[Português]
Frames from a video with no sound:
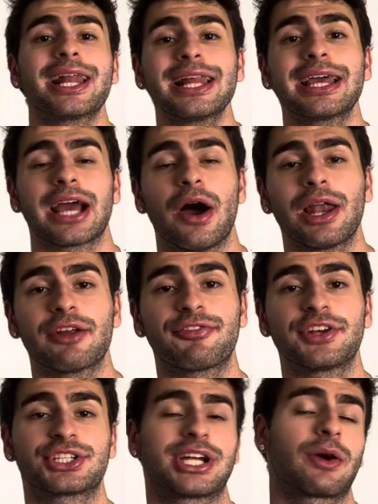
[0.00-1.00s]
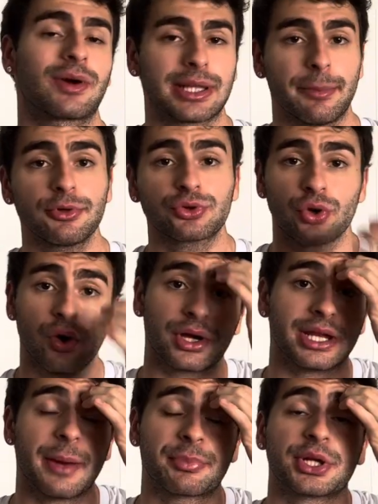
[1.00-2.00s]
legal ela fechar com a W Torre,
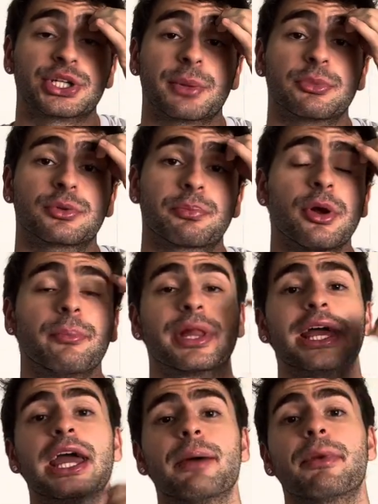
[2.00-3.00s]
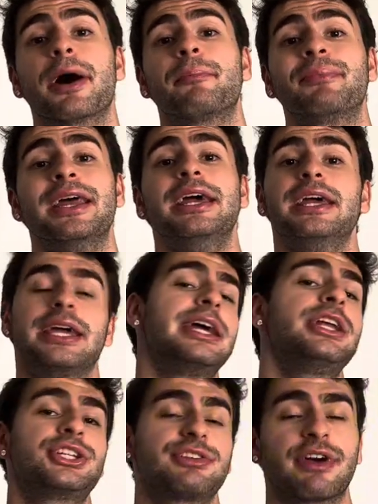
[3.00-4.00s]
né? Porque tinha muito problema,
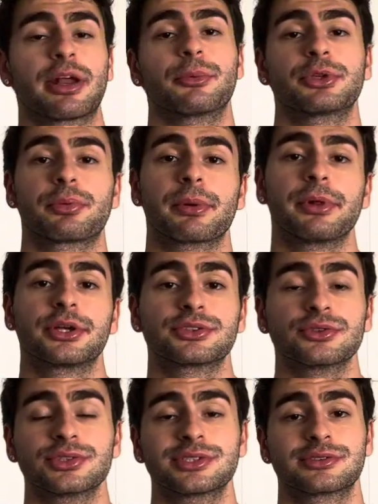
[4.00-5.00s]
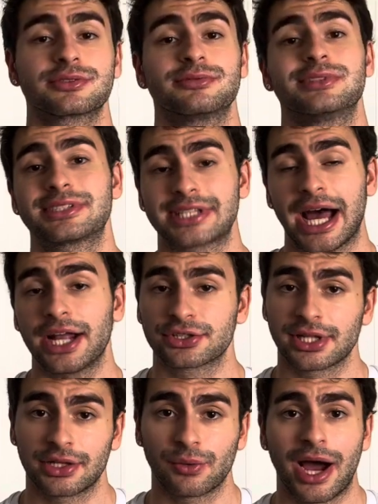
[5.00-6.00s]
eles tiveram muitos problemas nos estádios,
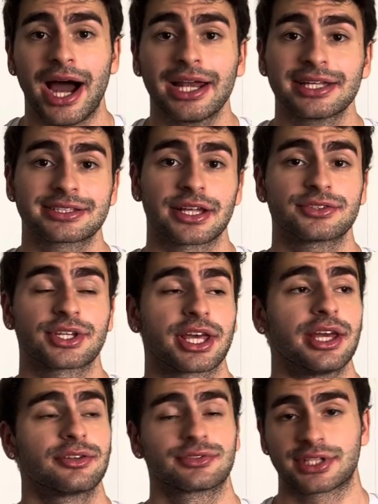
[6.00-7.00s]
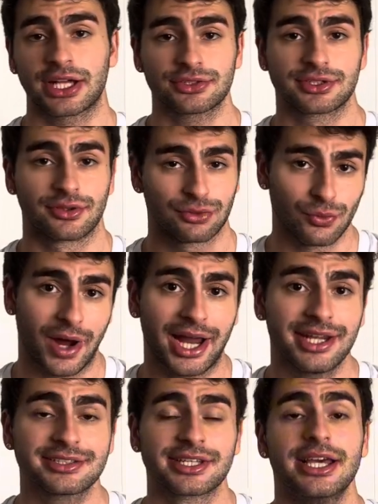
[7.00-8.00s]
lá no Allianz tal, não sei o quê. Nos estádios não, no
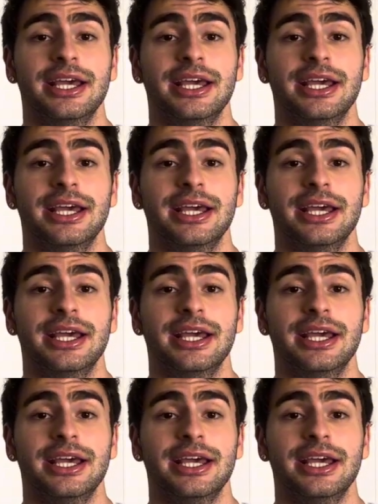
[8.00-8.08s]
Allianz.